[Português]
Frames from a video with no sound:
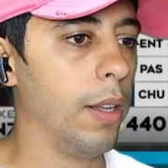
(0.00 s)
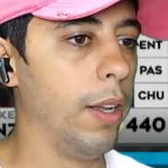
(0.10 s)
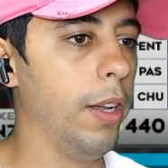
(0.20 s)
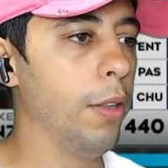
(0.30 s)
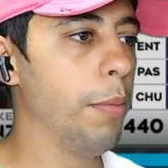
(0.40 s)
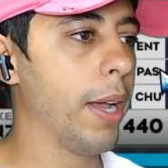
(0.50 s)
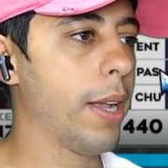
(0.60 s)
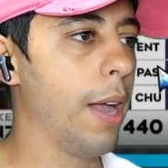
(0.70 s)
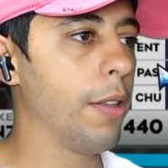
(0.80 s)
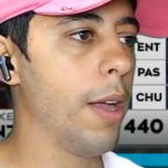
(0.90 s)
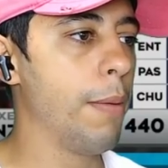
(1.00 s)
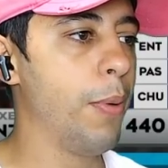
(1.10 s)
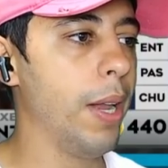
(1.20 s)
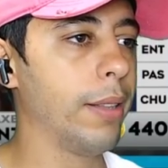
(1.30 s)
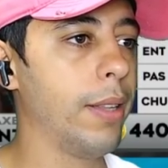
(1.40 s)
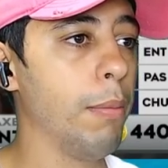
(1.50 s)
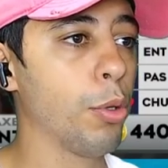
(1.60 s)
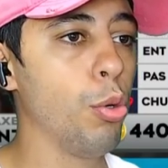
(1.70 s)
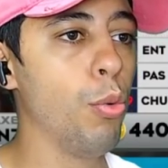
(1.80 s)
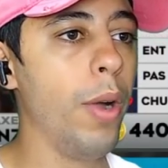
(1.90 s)
E no mercado da bola
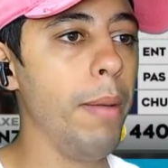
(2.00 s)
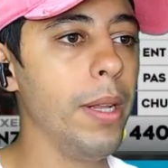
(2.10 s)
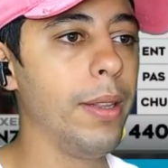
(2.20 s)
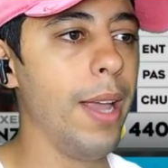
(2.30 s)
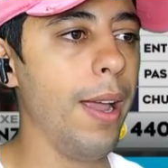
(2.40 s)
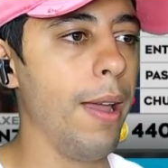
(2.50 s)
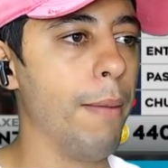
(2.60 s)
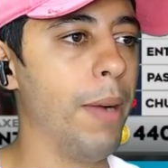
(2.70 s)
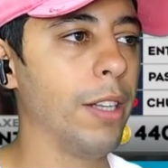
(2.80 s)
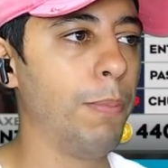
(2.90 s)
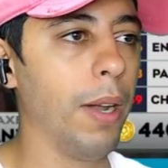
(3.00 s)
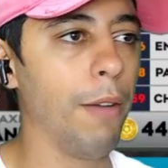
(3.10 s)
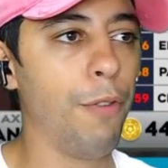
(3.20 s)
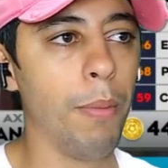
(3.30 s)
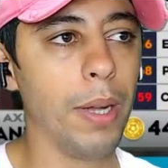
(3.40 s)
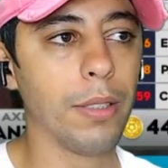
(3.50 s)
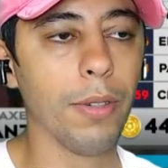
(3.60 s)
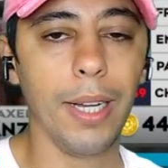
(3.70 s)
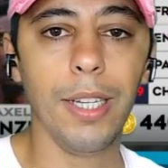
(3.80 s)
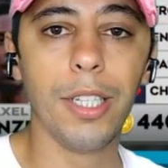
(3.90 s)
temos um MD, mas pela formação
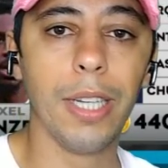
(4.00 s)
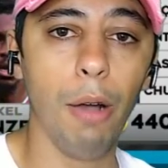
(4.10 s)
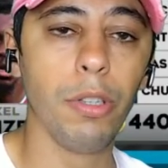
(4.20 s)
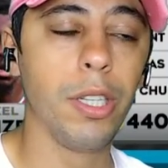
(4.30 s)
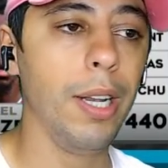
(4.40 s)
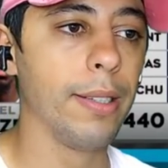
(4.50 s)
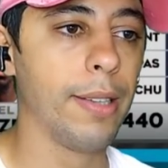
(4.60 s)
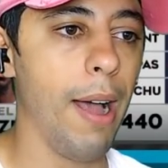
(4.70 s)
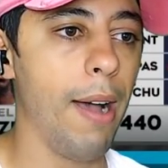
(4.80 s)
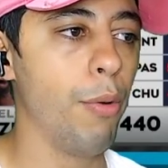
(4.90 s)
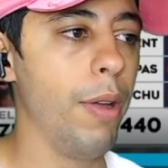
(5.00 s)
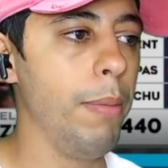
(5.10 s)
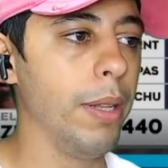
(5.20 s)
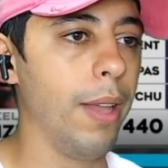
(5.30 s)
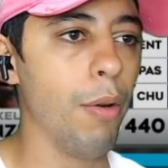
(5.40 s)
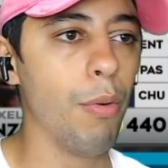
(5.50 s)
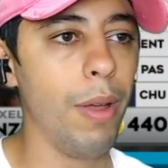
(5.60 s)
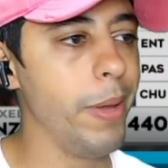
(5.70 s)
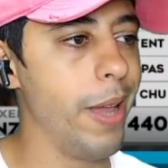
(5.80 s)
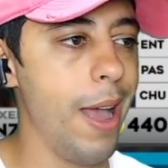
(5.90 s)
que a gente quer utilizar, um MD, um
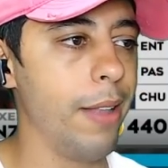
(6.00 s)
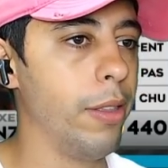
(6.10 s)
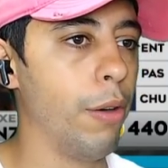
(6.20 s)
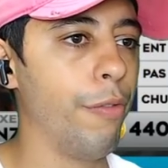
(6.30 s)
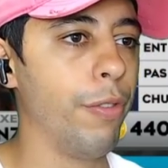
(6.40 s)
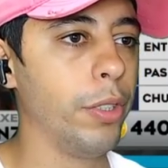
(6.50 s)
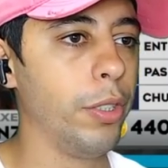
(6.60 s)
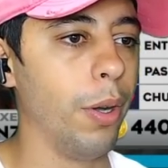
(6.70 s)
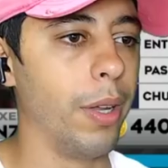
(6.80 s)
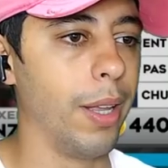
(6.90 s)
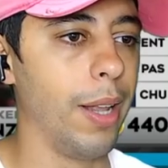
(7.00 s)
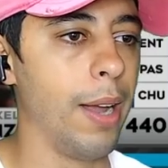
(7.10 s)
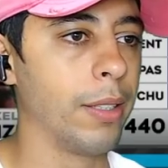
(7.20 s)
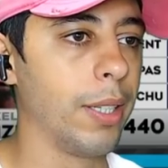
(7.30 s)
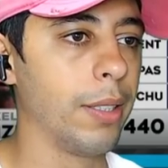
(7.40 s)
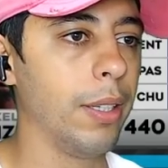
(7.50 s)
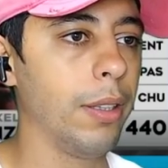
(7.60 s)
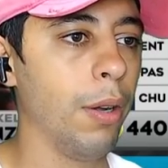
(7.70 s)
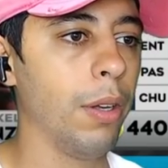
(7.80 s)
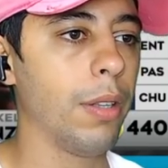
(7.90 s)
ME não funciona, né?
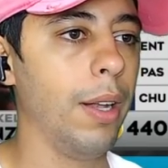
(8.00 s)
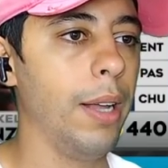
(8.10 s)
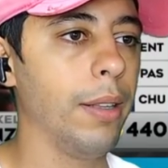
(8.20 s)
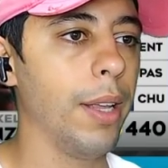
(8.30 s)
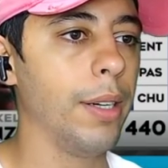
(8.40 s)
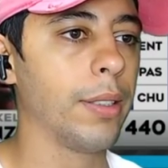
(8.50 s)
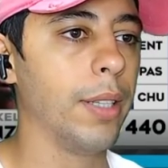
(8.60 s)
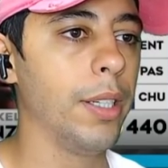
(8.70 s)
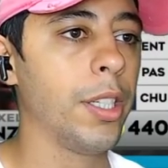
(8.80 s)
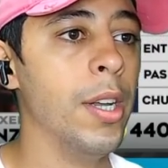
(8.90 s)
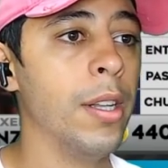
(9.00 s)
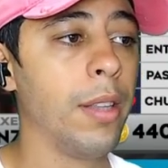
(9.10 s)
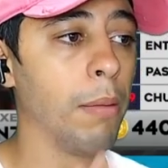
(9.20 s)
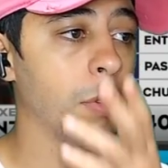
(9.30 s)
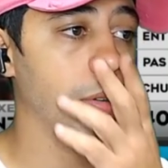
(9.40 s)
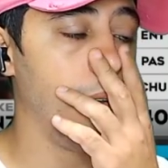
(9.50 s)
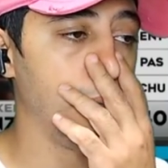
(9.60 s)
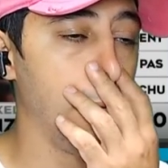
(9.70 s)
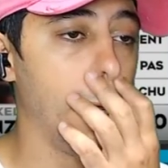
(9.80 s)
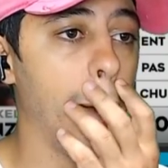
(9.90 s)
68 ali é interessante, temos um
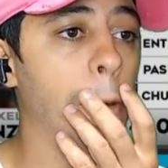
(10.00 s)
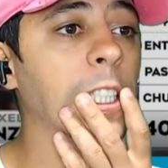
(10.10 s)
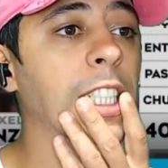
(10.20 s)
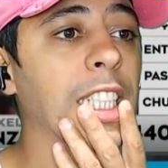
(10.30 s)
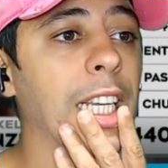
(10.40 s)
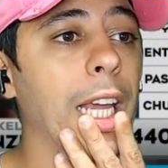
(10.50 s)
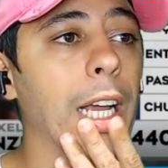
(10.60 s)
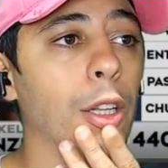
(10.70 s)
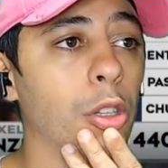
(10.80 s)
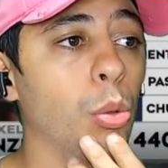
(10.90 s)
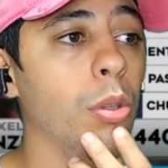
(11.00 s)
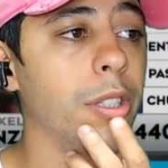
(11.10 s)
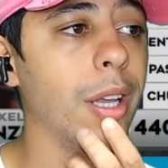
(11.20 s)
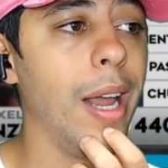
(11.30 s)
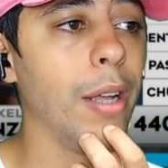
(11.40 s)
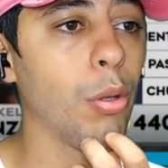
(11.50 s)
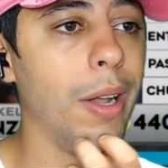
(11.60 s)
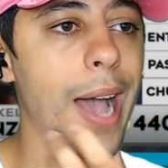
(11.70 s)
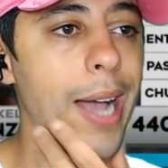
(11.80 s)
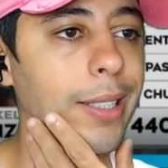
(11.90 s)
lateral esquerdo, direito
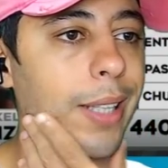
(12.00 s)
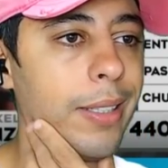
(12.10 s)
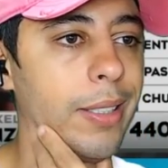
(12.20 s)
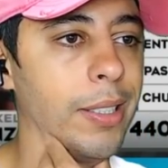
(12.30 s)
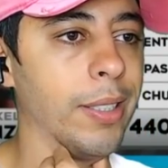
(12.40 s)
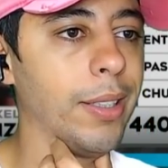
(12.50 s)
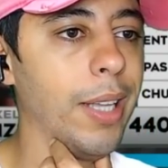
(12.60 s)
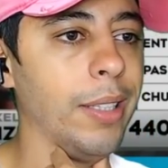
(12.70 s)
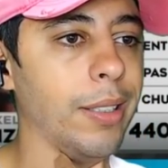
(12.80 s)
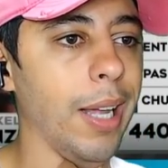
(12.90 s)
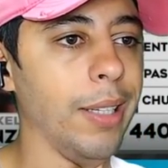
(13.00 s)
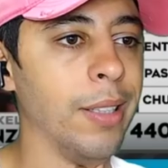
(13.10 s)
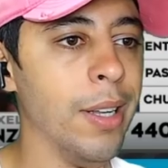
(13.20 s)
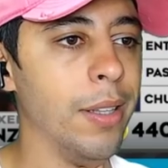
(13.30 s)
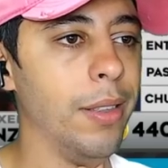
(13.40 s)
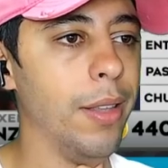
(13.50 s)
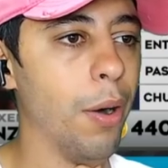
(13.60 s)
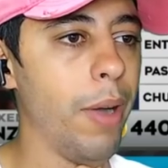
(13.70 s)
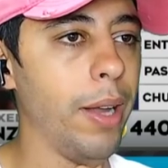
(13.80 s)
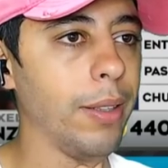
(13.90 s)
aliás, mais, né? 66.
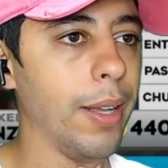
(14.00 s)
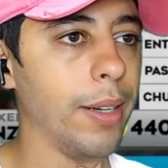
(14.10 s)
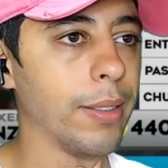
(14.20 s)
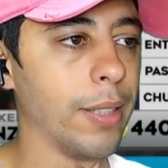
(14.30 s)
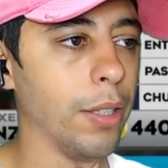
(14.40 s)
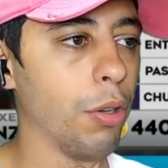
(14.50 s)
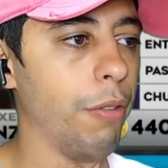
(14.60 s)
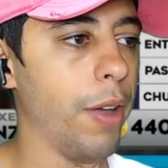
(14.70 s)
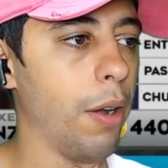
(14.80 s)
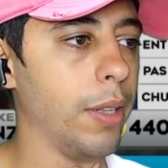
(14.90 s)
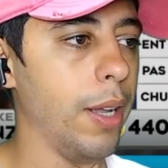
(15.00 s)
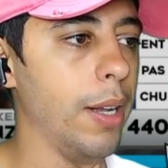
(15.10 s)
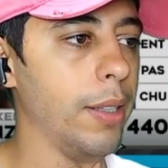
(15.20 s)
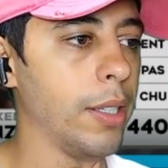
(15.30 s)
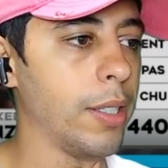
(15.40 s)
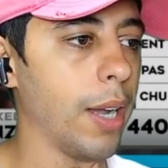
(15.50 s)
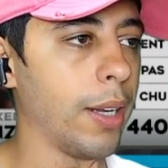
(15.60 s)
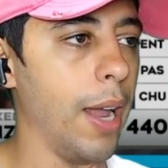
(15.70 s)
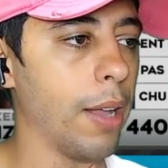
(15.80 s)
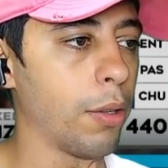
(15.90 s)
Não é interessante o overall dele, deixa
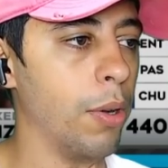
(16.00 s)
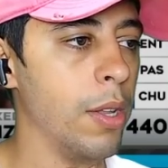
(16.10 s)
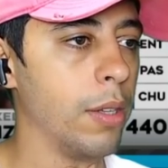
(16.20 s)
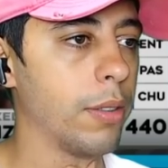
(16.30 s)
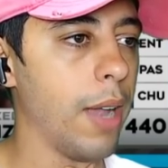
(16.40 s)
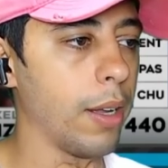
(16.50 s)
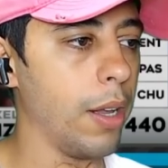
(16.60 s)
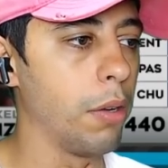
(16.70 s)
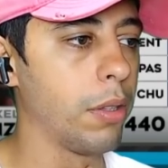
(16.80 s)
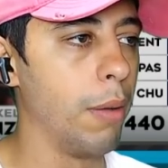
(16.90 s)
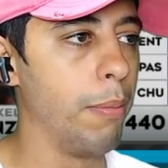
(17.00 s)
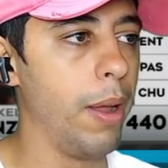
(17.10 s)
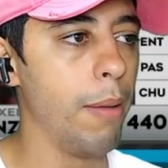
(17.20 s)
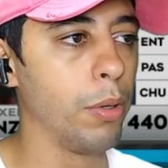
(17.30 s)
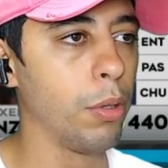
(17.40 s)
quieto. Zagueiro também é muito